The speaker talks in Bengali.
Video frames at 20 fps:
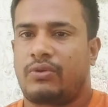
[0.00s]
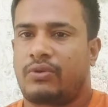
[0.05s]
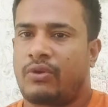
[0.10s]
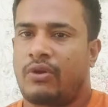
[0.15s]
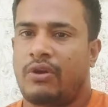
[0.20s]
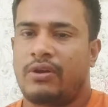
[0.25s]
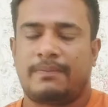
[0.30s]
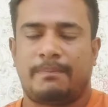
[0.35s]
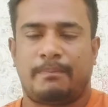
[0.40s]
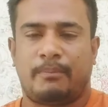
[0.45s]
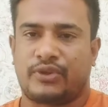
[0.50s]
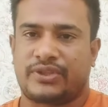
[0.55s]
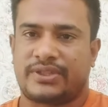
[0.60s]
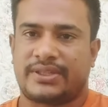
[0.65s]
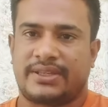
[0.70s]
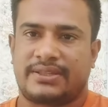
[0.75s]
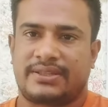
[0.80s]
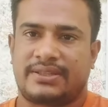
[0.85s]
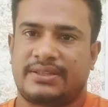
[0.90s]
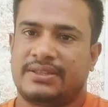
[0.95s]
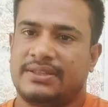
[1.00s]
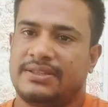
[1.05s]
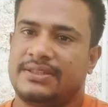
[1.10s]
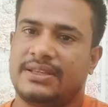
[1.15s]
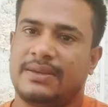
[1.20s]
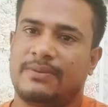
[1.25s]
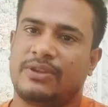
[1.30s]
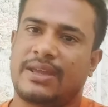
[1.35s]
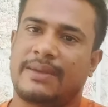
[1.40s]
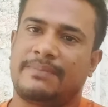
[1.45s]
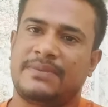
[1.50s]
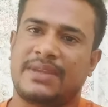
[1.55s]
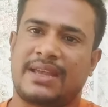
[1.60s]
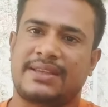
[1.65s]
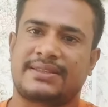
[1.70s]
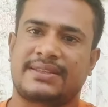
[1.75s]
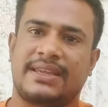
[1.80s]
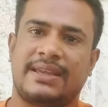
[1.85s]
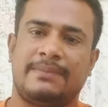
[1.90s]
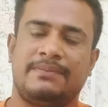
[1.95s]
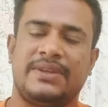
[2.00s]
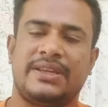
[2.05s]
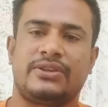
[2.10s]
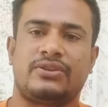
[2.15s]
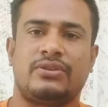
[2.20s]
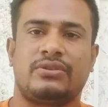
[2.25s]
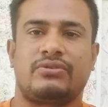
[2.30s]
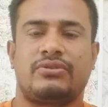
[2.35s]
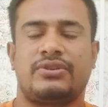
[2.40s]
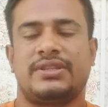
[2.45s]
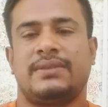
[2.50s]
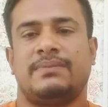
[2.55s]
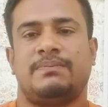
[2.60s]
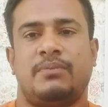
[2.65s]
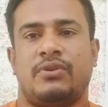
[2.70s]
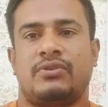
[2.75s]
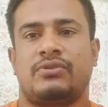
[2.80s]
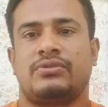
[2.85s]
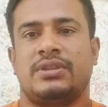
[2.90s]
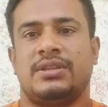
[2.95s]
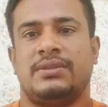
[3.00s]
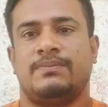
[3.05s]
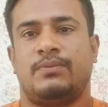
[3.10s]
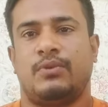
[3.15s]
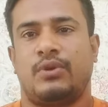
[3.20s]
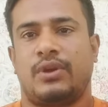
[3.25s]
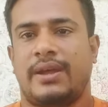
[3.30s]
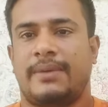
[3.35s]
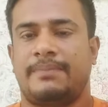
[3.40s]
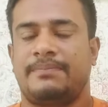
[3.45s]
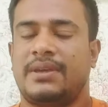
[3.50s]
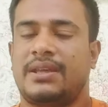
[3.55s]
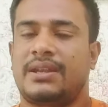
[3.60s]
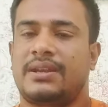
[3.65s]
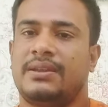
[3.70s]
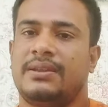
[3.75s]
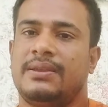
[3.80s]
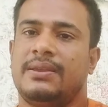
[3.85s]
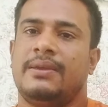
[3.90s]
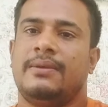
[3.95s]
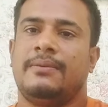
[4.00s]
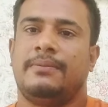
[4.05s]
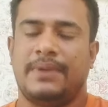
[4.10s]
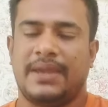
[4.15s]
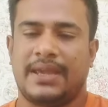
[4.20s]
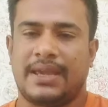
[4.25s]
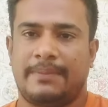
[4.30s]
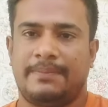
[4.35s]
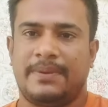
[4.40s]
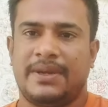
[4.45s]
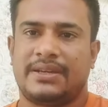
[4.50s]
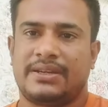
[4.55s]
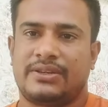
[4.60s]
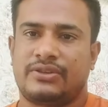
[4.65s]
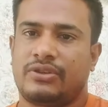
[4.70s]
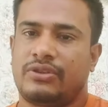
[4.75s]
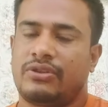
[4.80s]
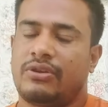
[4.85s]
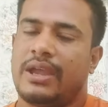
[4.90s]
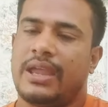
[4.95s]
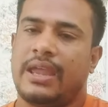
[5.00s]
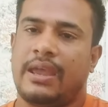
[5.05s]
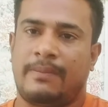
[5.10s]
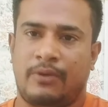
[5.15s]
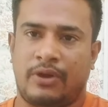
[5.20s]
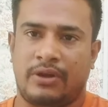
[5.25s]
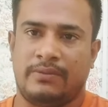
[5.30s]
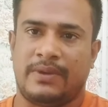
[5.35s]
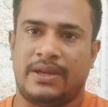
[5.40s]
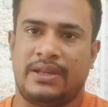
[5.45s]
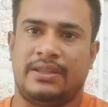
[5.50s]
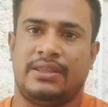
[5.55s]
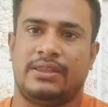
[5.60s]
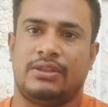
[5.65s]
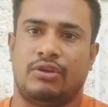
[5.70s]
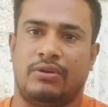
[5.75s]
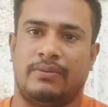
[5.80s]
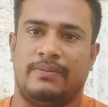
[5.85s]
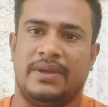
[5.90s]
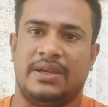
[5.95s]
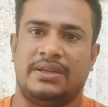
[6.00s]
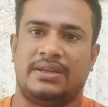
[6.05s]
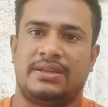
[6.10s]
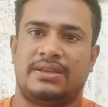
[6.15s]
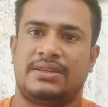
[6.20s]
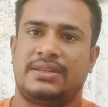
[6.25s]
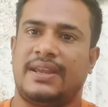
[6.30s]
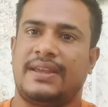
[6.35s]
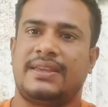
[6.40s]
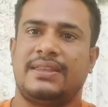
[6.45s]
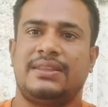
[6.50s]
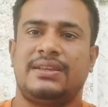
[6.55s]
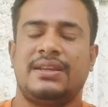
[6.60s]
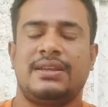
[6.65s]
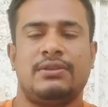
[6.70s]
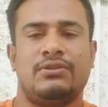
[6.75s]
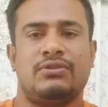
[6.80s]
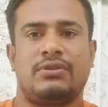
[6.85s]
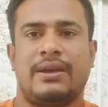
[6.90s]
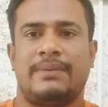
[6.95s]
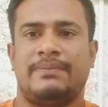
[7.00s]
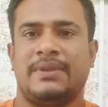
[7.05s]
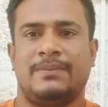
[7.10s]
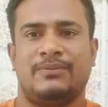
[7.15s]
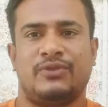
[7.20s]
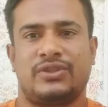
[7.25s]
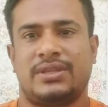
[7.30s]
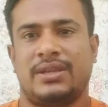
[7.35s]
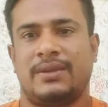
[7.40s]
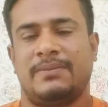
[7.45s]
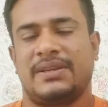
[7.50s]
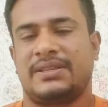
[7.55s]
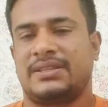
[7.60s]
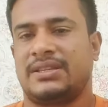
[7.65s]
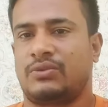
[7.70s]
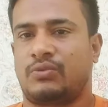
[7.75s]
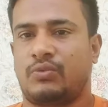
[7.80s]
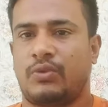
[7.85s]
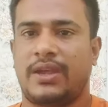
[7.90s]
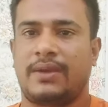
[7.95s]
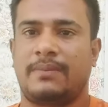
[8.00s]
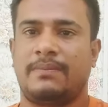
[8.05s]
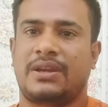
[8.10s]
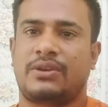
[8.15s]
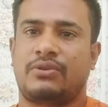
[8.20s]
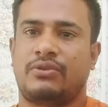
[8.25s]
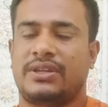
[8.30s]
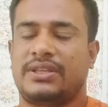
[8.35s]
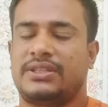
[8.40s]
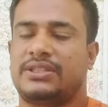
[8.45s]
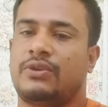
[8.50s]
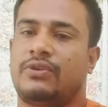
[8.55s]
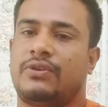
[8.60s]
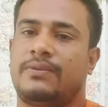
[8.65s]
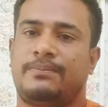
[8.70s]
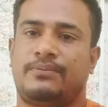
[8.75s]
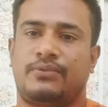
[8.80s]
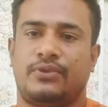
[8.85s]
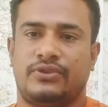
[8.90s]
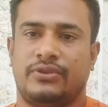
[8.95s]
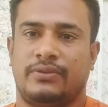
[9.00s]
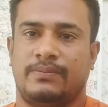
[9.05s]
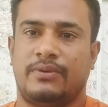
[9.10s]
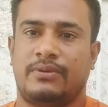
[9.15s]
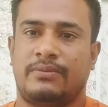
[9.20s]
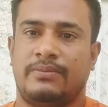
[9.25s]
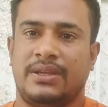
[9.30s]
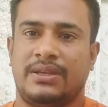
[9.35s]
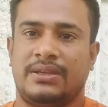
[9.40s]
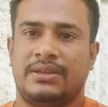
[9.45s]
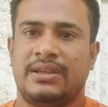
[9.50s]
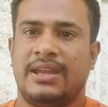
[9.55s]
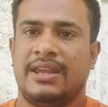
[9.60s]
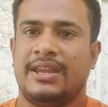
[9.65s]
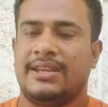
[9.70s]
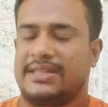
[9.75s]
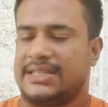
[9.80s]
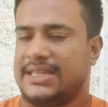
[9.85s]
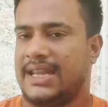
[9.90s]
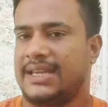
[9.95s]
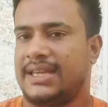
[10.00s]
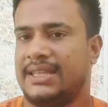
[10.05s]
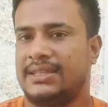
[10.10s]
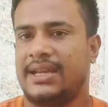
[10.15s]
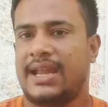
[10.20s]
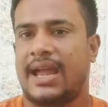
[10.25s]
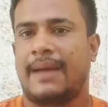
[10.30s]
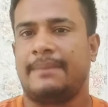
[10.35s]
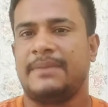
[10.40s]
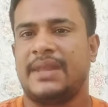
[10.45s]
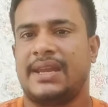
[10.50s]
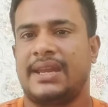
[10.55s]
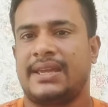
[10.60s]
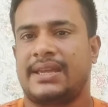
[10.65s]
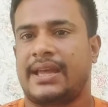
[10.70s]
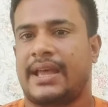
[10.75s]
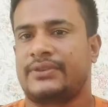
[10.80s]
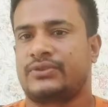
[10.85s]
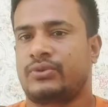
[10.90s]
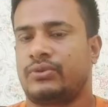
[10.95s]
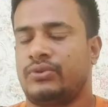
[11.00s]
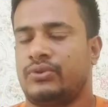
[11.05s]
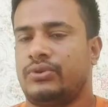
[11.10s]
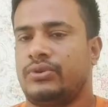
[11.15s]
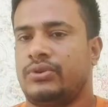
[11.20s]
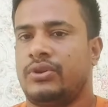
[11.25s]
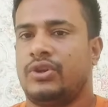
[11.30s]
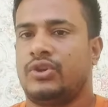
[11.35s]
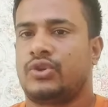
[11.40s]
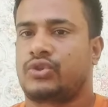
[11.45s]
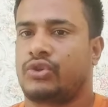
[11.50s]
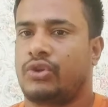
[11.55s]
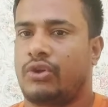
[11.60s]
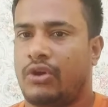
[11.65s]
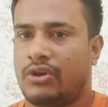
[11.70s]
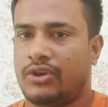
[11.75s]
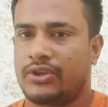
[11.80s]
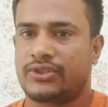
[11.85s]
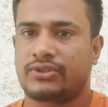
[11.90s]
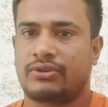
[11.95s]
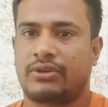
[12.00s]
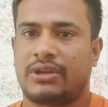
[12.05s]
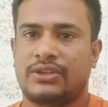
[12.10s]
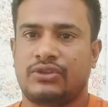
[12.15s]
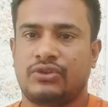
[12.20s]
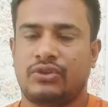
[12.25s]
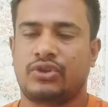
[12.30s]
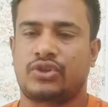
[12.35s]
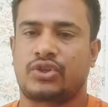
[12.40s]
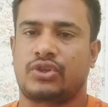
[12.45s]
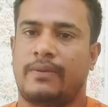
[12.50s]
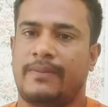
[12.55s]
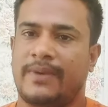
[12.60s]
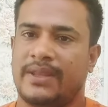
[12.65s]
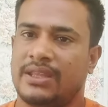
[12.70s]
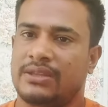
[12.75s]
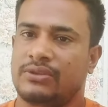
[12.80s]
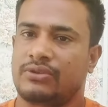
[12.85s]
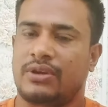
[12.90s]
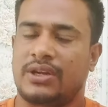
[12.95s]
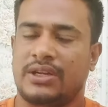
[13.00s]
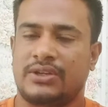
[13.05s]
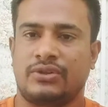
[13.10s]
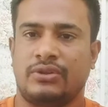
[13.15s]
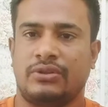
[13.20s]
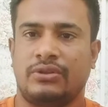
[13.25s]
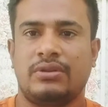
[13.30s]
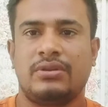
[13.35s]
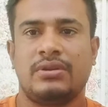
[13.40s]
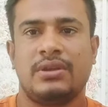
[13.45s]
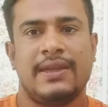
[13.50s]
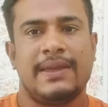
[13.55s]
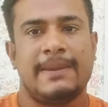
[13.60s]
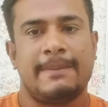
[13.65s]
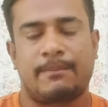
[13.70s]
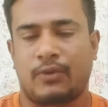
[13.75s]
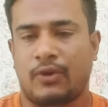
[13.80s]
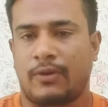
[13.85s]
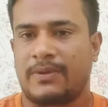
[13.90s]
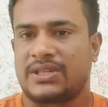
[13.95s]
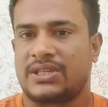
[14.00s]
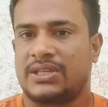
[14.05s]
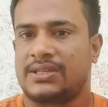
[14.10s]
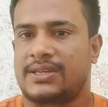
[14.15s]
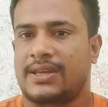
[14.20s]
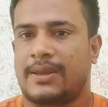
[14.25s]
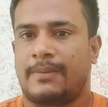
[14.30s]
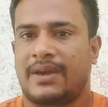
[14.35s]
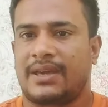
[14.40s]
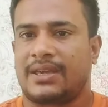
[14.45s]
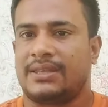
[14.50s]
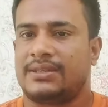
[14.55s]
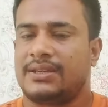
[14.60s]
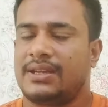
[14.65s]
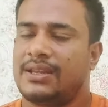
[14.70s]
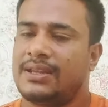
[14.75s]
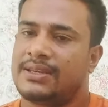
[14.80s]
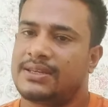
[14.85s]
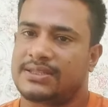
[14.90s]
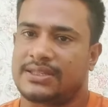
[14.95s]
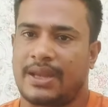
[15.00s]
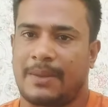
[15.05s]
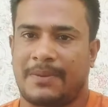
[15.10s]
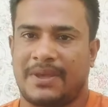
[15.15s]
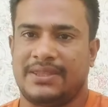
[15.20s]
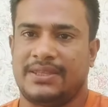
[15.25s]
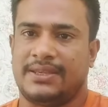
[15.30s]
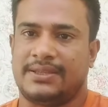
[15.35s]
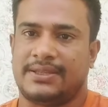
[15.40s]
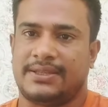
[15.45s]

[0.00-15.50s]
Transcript: রং প্রসেস যেমন আপনি আজকে অ্যাপ্লিকেশন করছেন পনেরো দিন পরে আপনার ফিঙ্গারপ্রিন্টের জন্য অ্যাপয়েন্টমেন্ট নিতে হবে সেক্ষেত্রে কিন্তু আপনি বুঝতেই পারছেন কয়েকবার করে যাওয়ার প্রয়োজন পড়বে সেক্ষেত্রে আপনার এই কাজগুলো সহজ করার জন্য সমাধান করার জন্য প্রবাসী সেবা কেন্দ্রে সেবা দিয়ে